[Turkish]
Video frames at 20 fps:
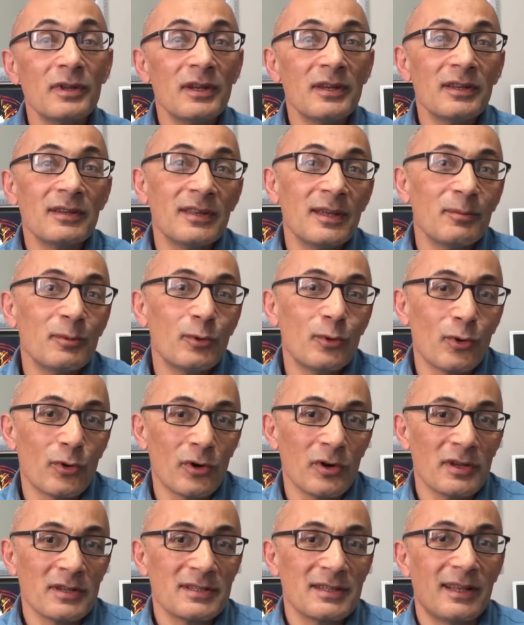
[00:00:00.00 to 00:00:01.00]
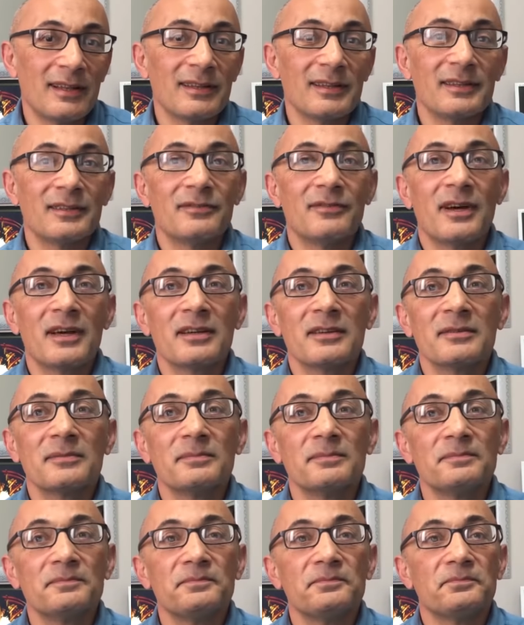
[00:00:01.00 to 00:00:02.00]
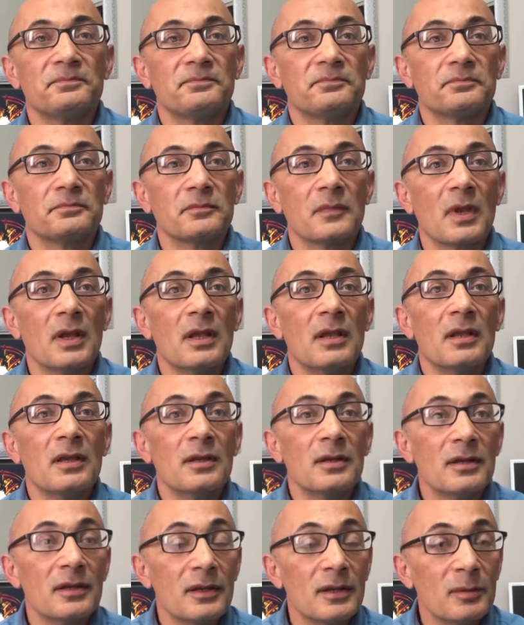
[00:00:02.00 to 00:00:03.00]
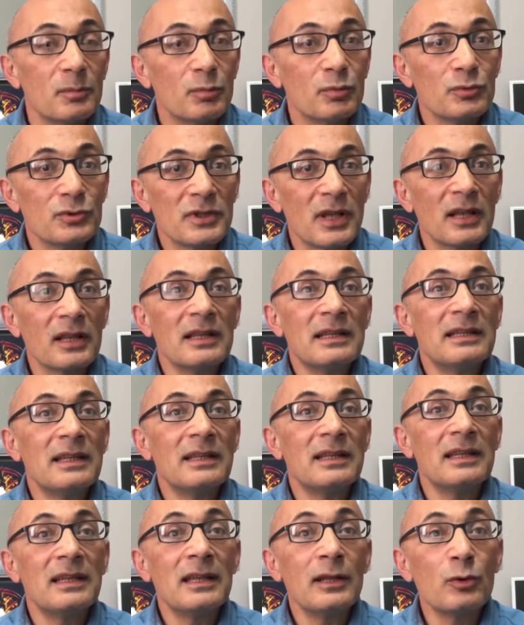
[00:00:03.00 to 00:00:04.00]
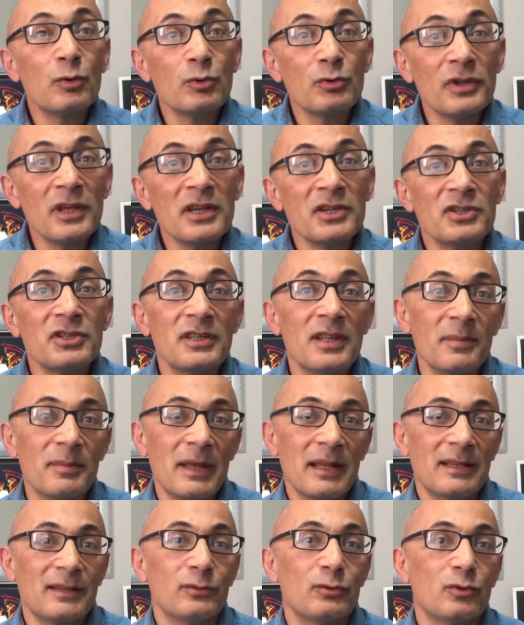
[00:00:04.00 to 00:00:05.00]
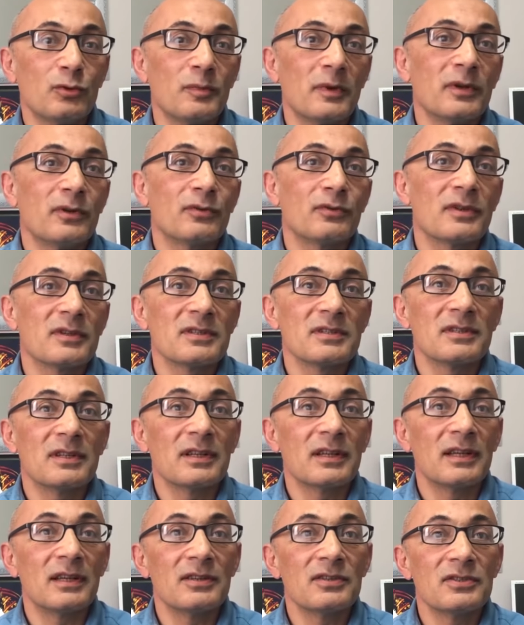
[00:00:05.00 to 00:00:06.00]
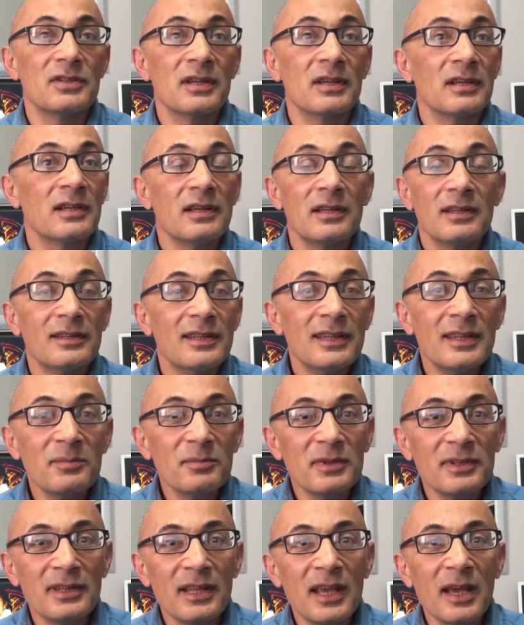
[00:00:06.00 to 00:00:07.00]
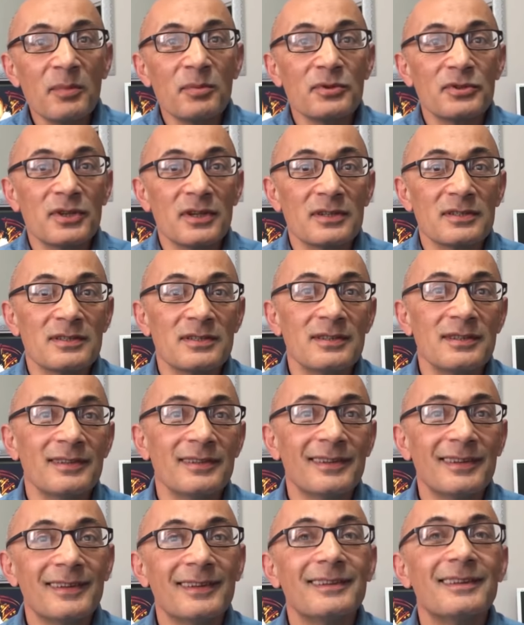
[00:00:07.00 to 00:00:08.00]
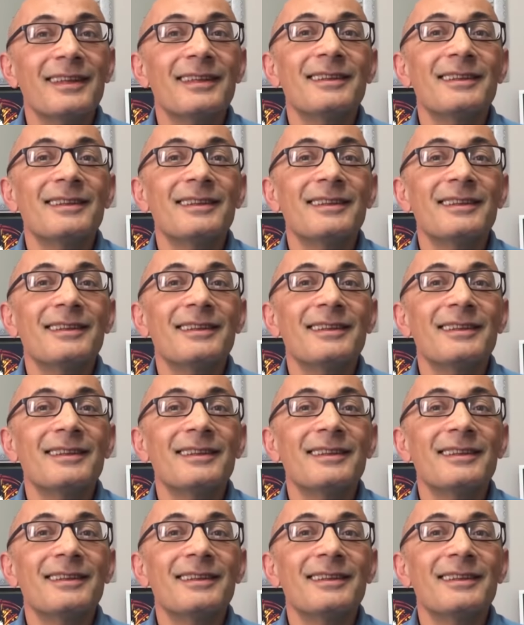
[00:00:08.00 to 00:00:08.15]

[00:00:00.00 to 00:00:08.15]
Bugünlerde tabi korona salgını var. E, bu salgın nedeni hurda işi de belki durma noktasına gelecek. Dedim ki ne yapacaksın?